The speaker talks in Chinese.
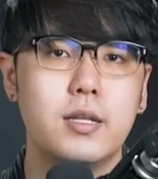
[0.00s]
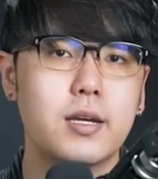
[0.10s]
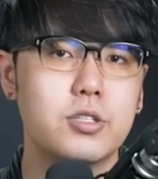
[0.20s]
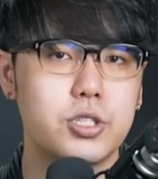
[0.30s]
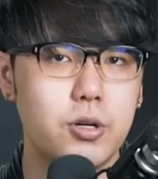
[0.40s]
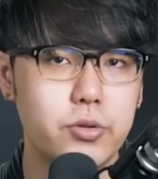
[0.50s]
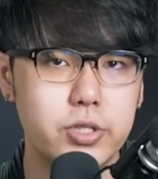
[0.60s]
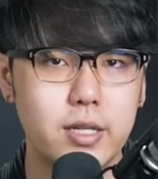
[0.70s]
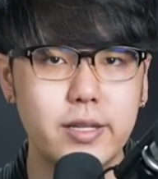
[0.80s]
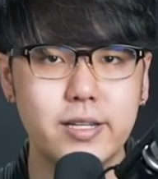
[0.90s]
那个时候，
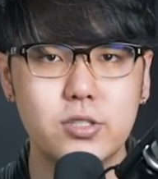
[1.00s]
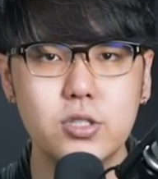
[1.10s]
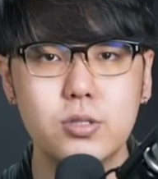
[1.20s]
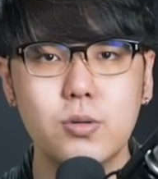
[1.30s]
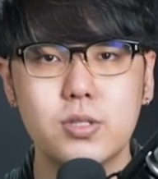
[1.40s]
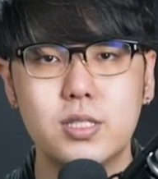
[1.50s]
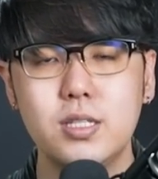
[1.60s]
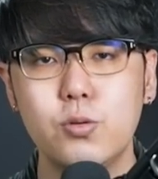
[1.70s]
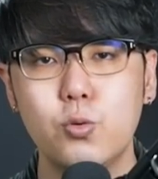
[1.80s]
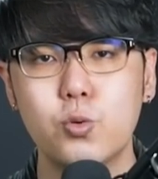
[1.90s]
人类制作
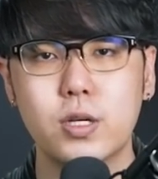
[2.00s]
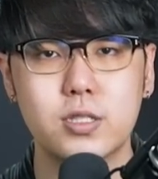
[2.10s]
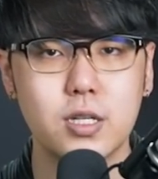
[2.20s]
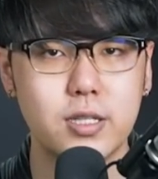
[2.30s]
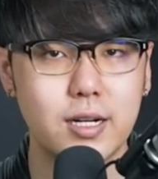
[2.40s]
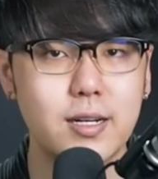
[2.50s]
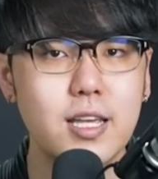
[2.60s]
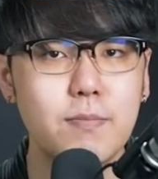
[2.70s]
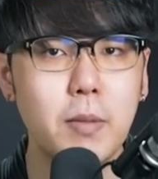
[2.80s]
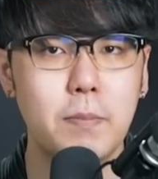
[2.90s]
器物的这个能
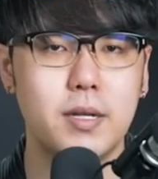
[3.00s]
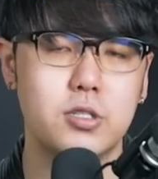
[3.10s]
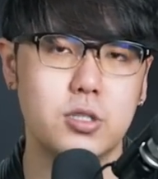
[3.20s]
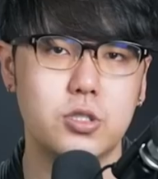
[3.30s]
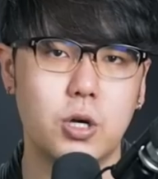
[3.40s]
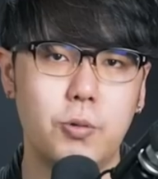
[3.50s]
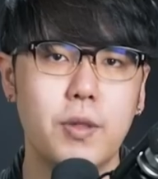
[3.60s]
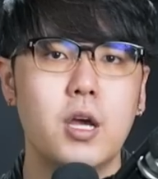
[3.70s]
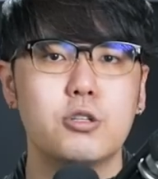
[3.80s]
力慢慢的成熟，